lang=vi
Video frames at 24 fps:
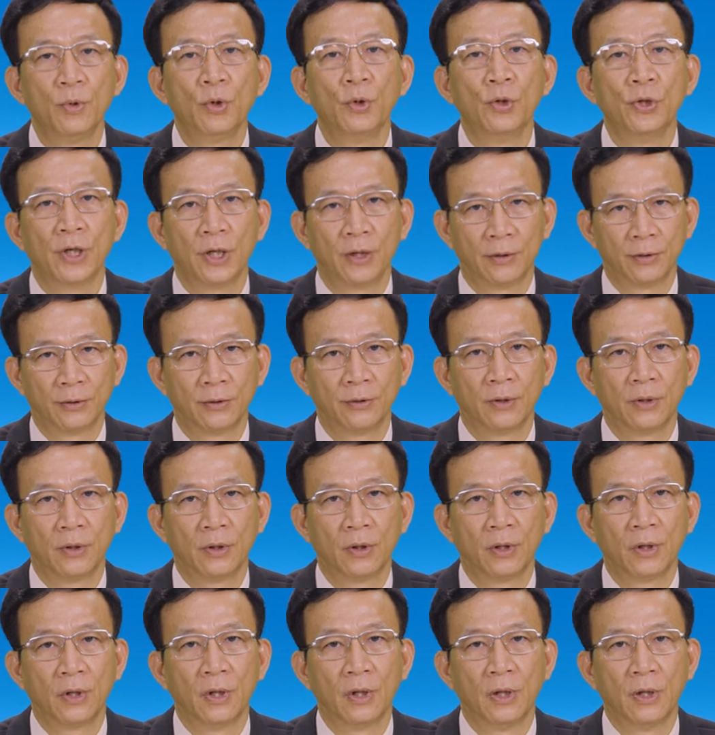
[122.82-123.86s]
biểu hiện
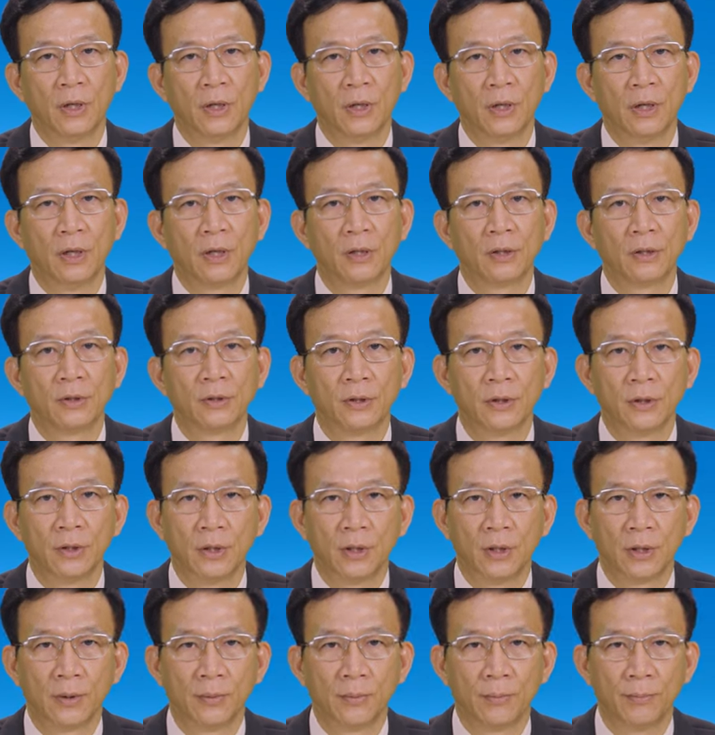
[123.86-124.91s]
ờ,
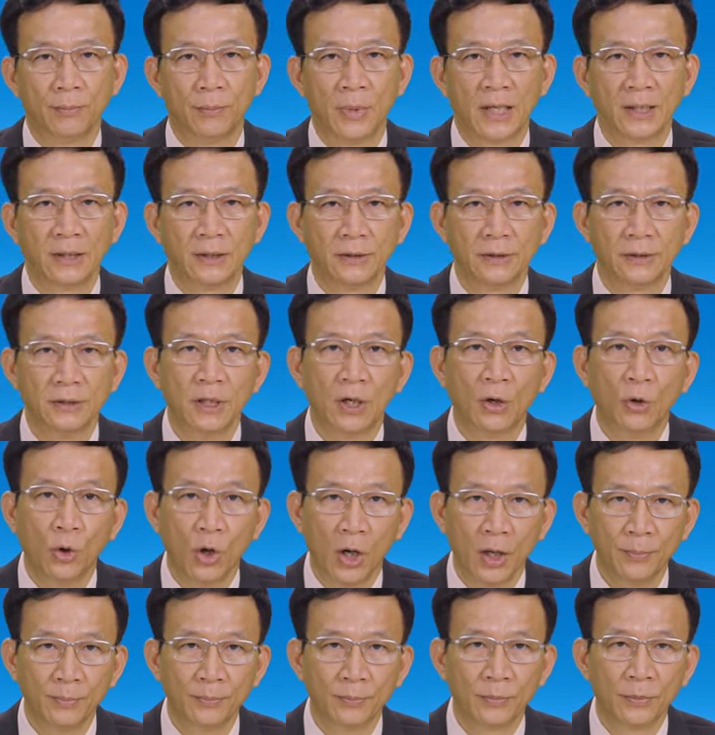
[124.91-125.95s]
bệnh đường hô
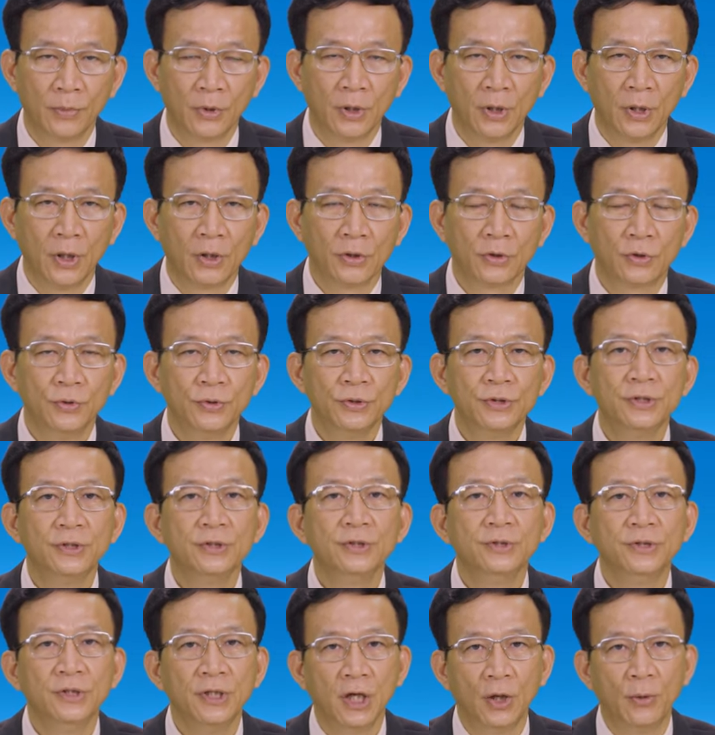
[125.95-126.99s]
hấp cũng
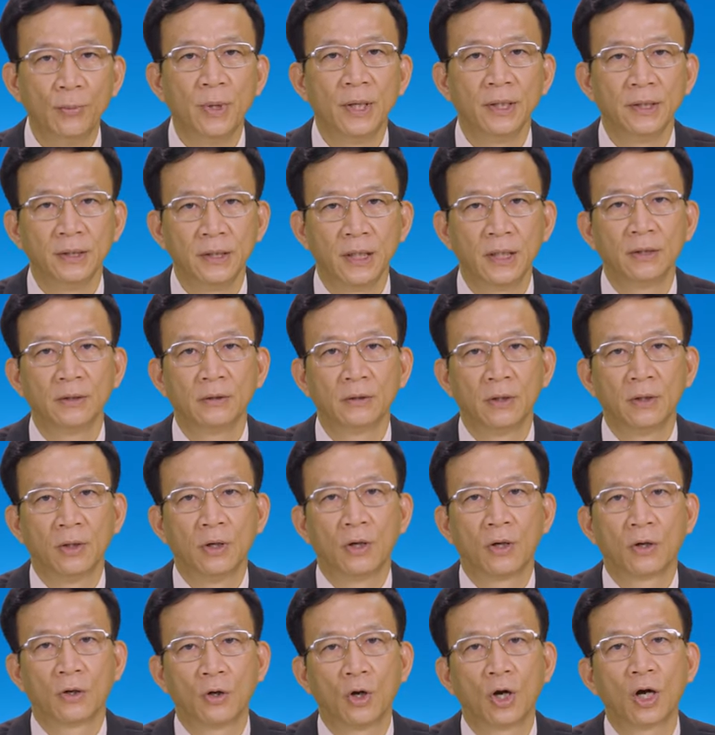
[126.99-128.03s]
như nhiều bệnh nhân
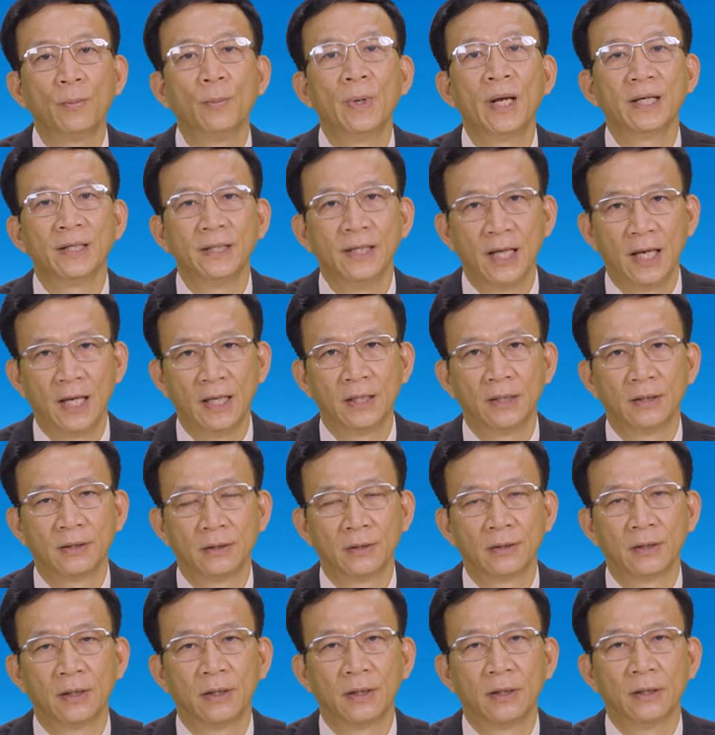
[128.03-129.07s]
có các bệnh nền
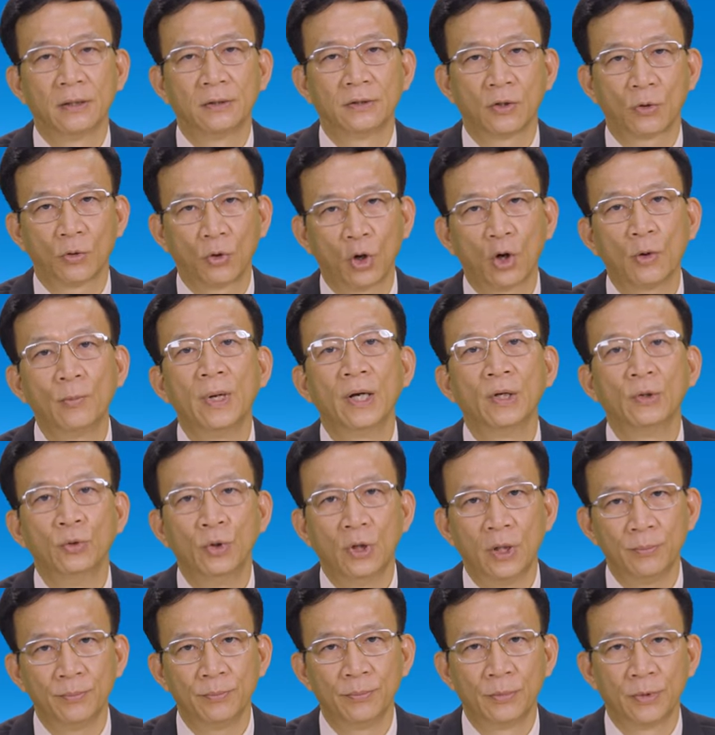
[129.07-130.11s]
trong đó có bệnh hô
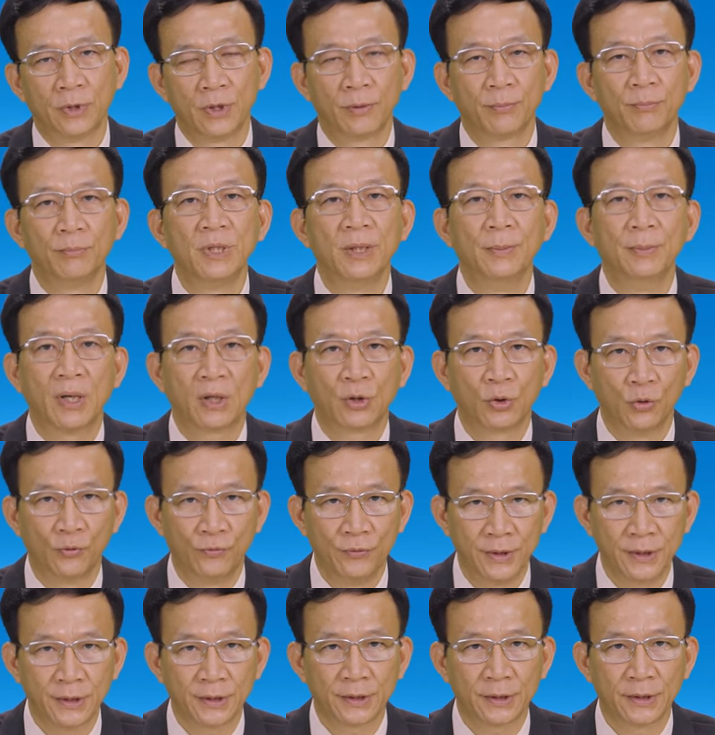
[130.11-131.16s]
hấp bị mắc
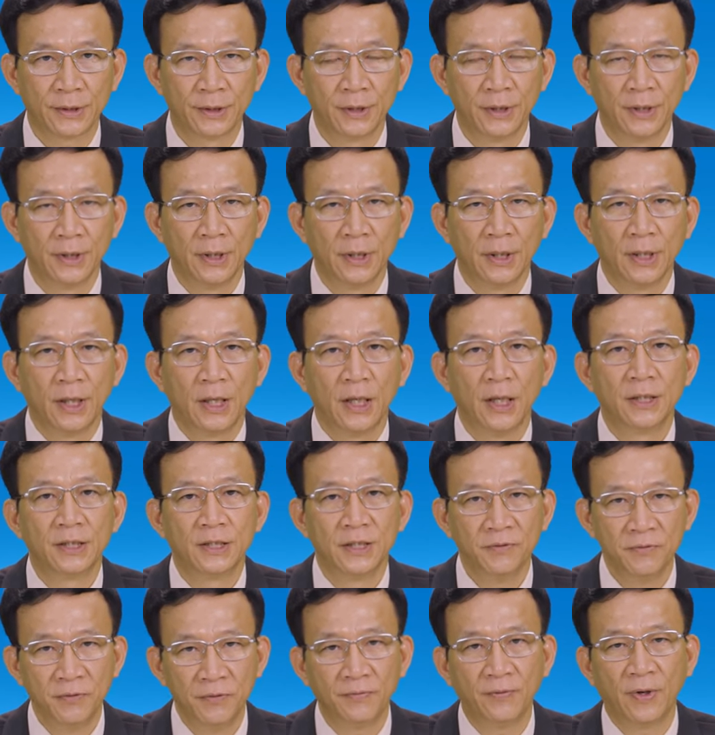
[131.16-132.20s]
Covid. Ờ,
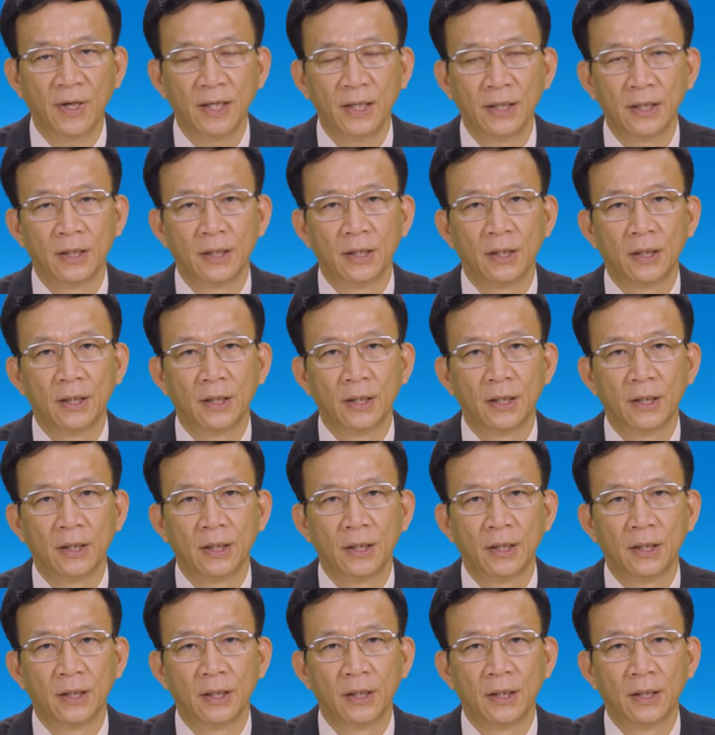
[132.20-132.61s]
chính vì vậy,